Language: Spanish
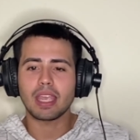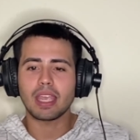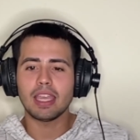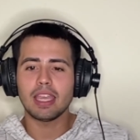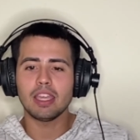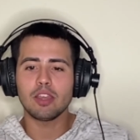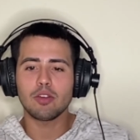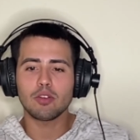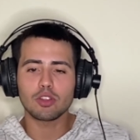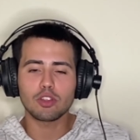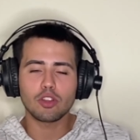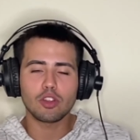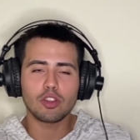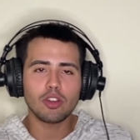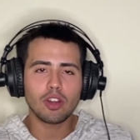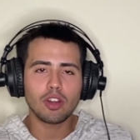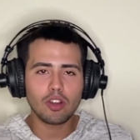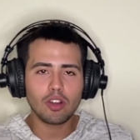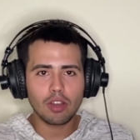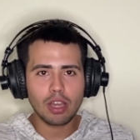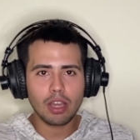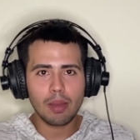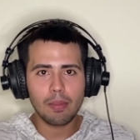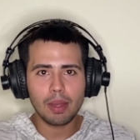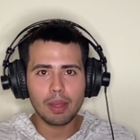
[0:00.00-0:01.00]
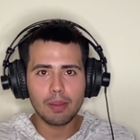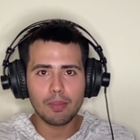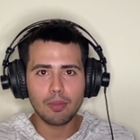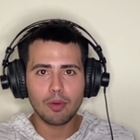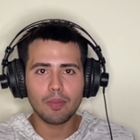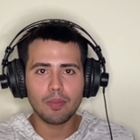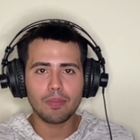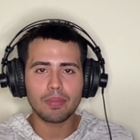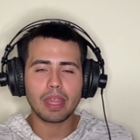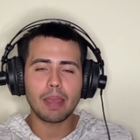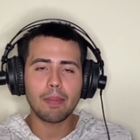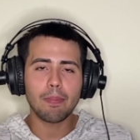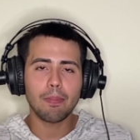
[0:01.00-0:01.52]
Y cuando digo algo que amemos
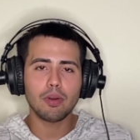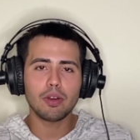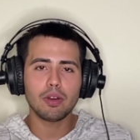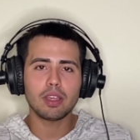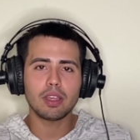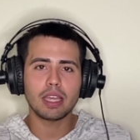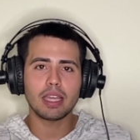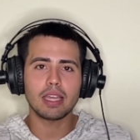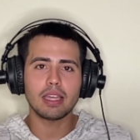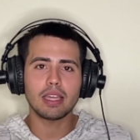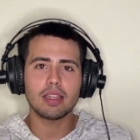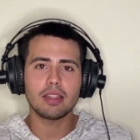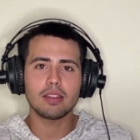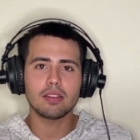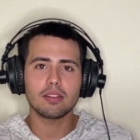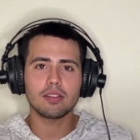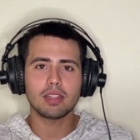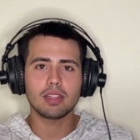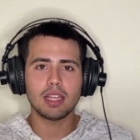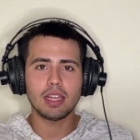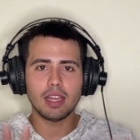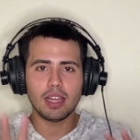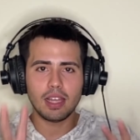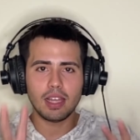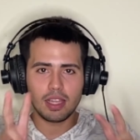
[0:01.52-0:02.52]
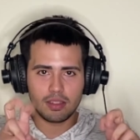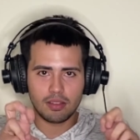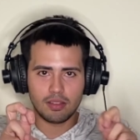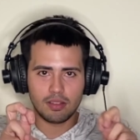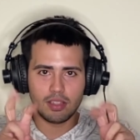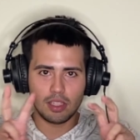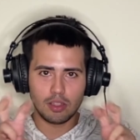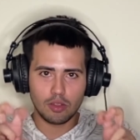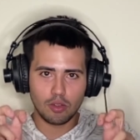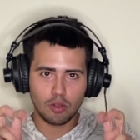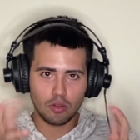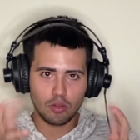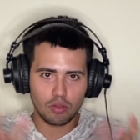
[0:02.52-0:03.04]
es porque ser
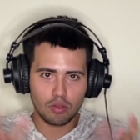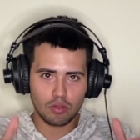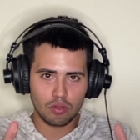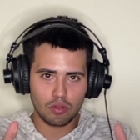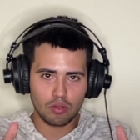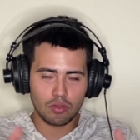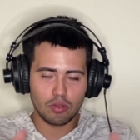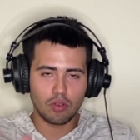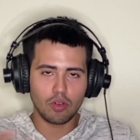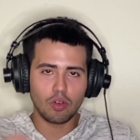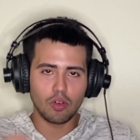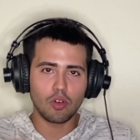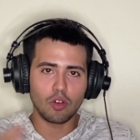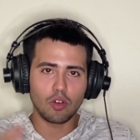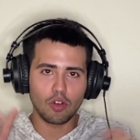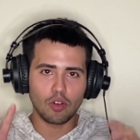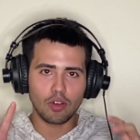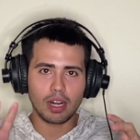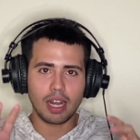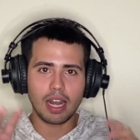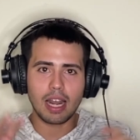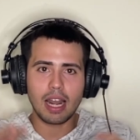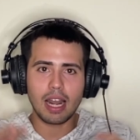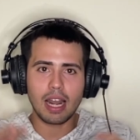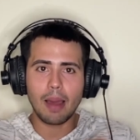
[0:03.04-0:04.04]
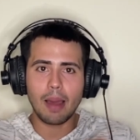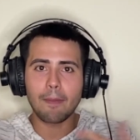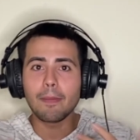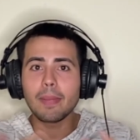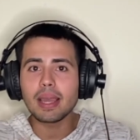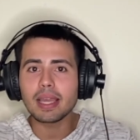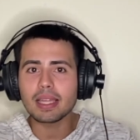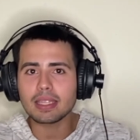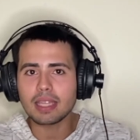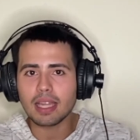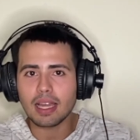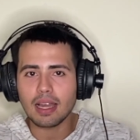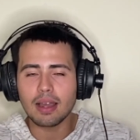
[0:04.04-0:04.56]
exitoso o lograr las
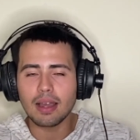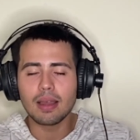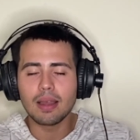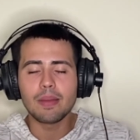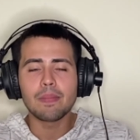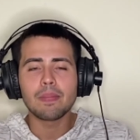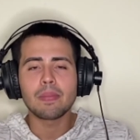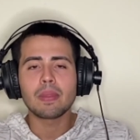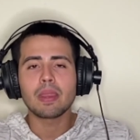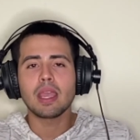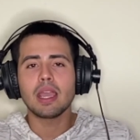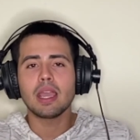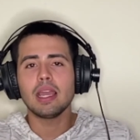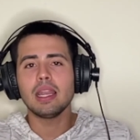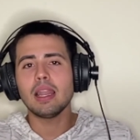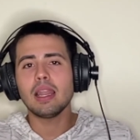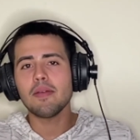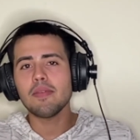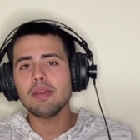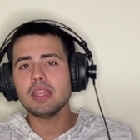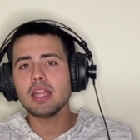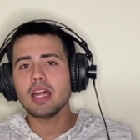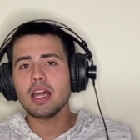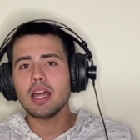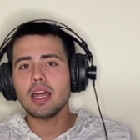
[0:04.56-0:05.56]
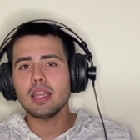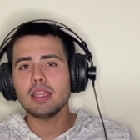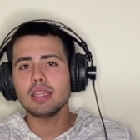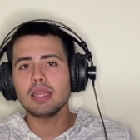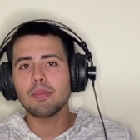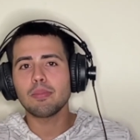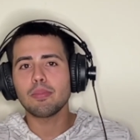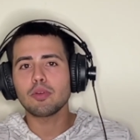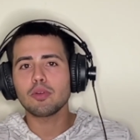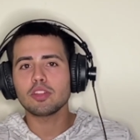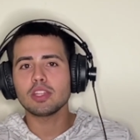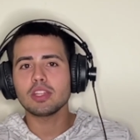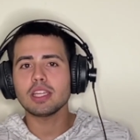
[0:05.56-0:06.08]
metas en la vida de
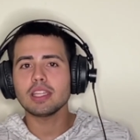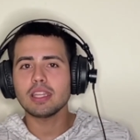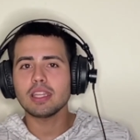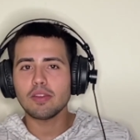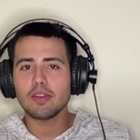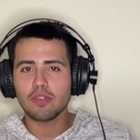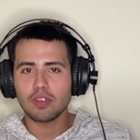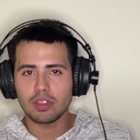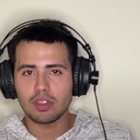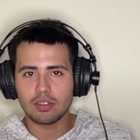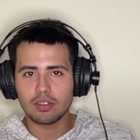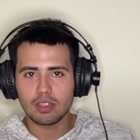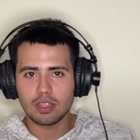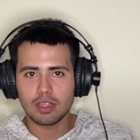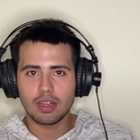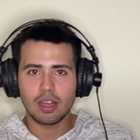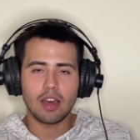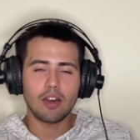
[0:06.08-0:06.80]
por sí es difícil.